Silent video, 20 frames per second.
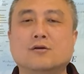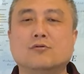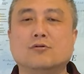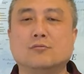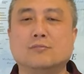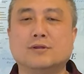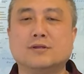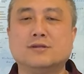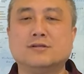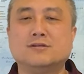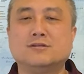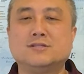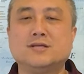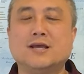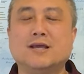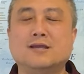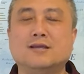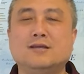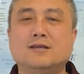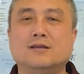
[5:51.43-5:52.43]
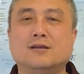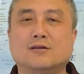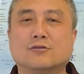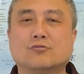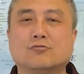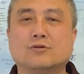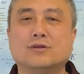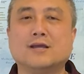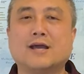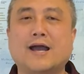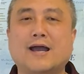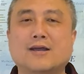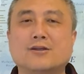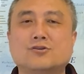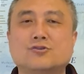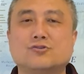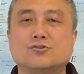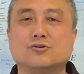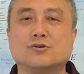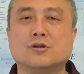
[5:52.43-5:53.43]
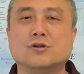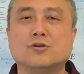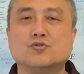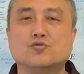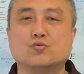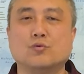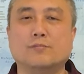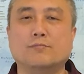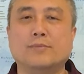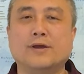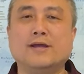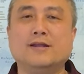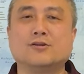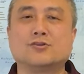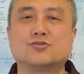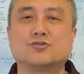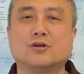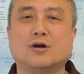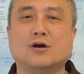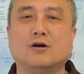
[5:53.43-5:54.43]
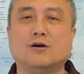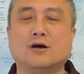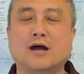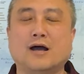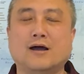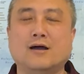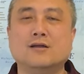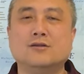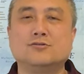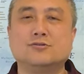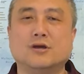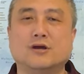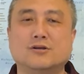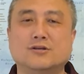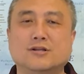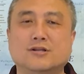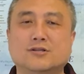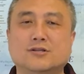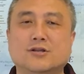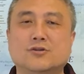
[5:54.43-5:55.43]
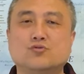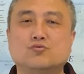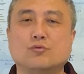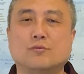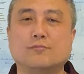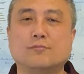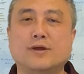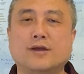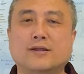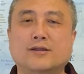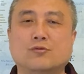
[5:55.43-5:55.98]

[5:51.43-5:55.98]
我们建议呢，从一开始准备的时候啊，就要认真准备。